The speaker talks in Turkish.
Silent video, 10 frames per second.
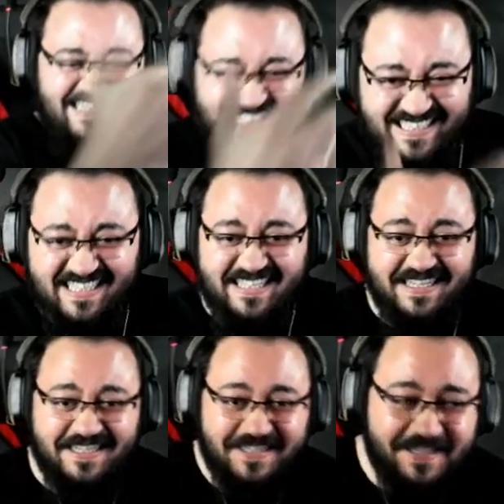Hayır.
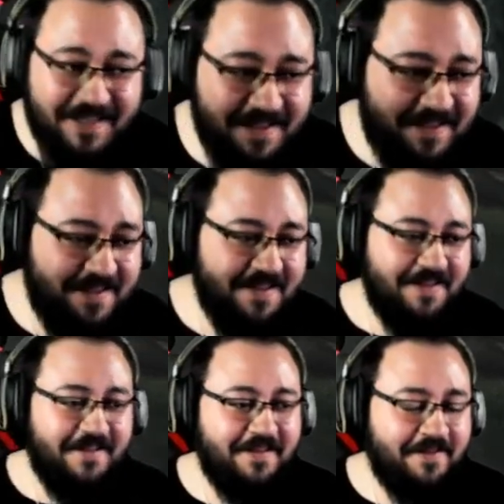Bir şey söyleyeceğim.
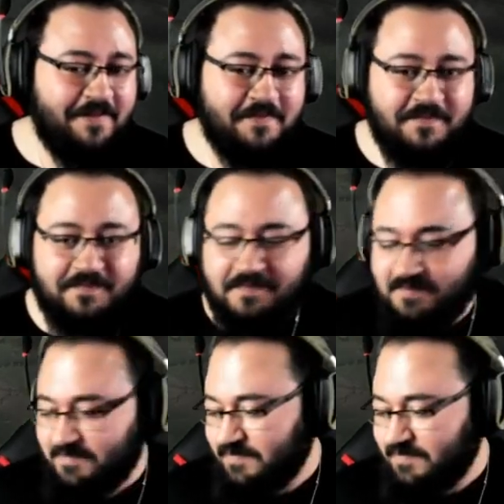Bir 5 kişi dalalım mı?